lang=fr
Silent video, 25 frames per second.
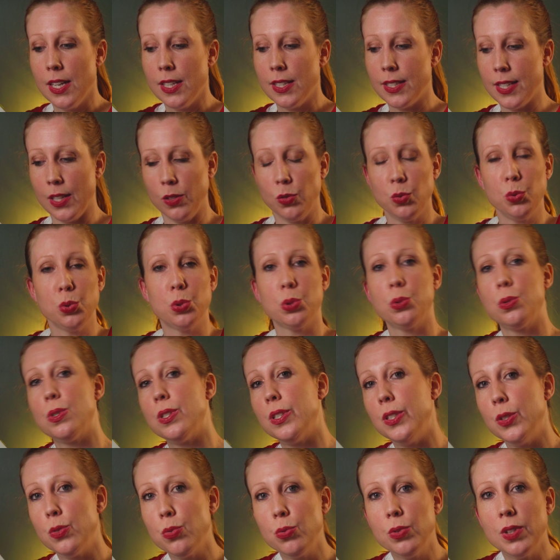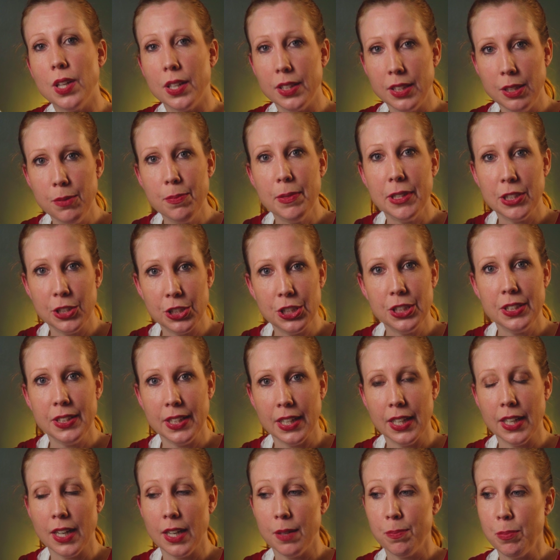ça touche aussi tout un
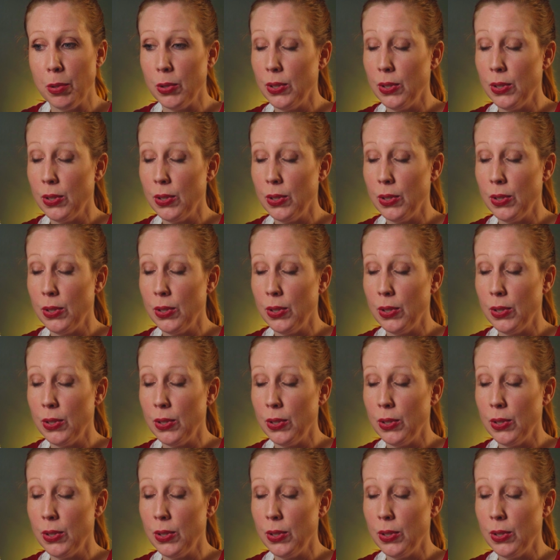imaginaire.